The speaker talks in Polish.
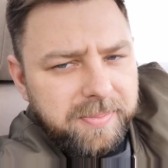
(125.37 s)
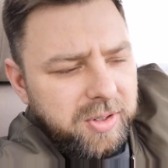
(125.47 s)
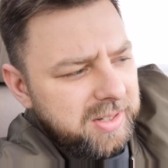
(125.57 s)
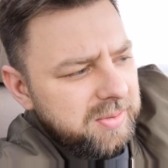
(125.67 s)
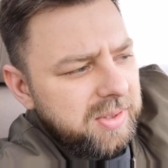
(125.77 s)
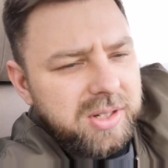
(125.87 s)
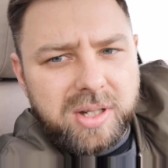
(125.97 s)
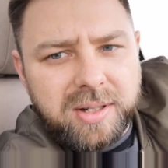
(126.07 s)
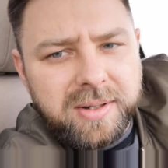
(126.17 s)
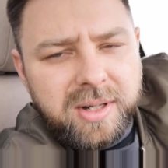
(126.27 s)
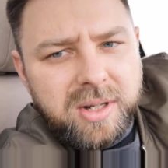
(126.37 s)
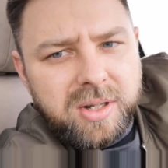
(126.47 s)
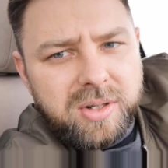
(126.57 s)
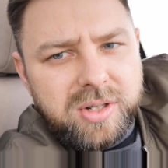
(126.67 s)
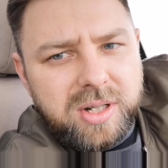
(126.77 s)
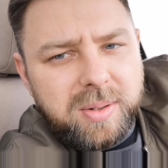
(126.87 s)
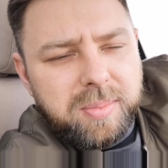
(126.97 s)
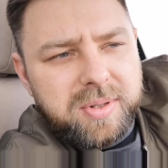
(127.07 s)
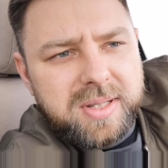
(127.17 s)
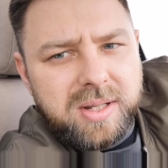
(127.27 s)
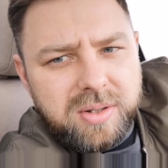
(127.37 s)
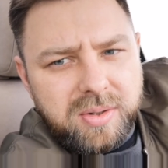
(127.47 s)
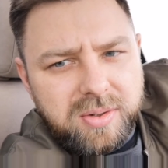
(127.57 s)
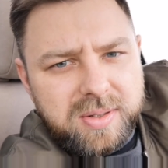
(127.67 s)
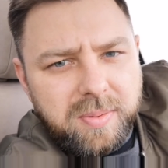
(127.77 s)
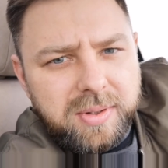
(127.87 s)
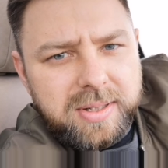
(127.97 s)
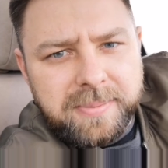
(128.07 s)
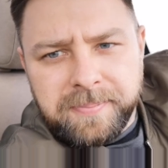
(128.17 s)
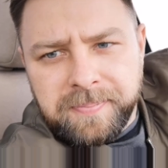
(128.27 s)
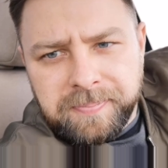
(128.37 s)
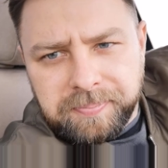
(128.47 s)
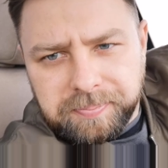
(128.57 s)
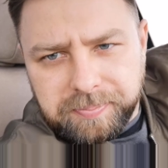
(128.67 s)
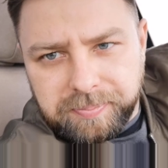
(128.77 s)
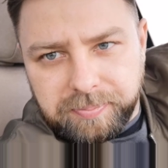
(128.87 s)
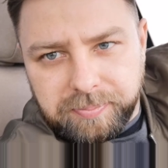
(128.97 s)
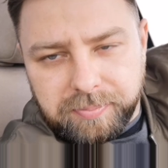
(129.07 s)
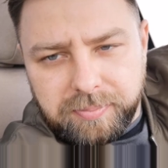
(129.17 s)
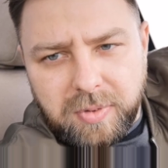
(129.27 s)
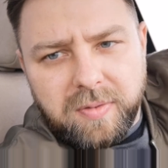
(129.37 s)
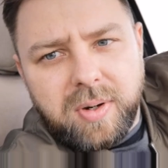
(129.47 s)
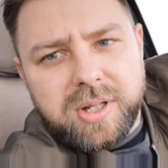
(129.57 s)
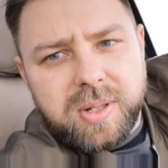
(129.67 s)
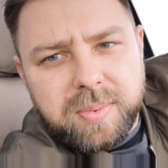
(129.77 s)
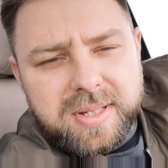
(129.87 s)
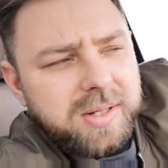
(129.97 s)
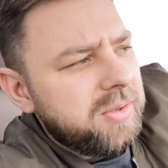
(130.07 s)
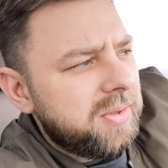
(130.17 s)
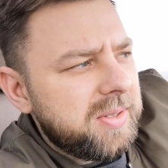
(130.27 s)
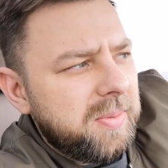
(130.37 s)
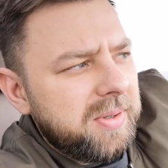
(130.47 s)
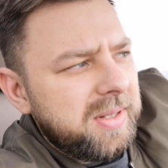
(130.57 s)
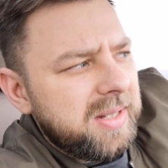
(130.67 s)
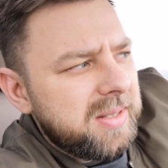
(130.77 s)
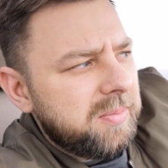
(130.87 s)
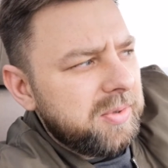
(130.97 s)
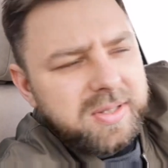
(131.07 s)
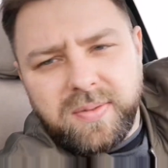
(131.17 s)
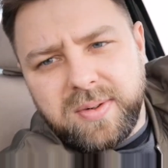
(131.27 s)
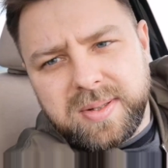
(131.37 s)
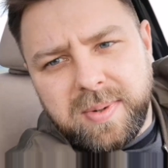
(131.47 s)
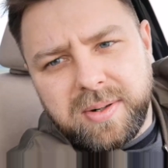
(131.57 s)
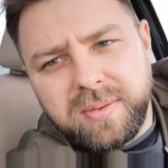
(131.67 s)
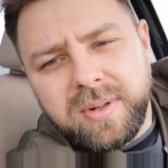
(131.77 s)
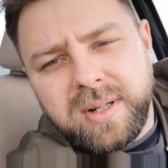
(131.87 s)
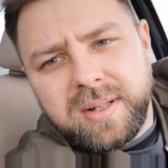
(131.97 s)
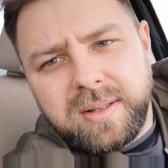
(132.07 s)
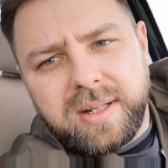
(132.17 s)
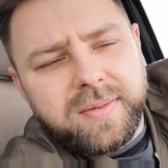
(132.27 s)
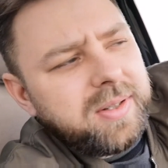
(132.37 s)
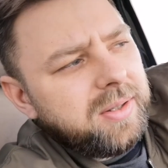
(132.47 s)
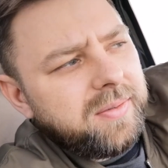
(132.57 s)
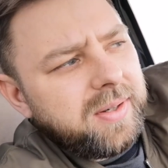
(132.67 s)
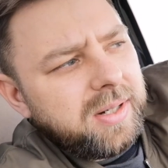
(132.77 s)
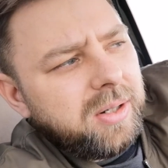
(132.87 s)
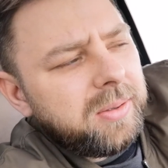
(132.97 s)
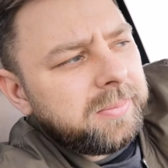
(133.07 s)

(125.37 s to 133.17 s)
Okazuje się, że po zdjęciu osłony no właśnie, po zdjęciu osłony jest mnóstwo smaru grafitowego.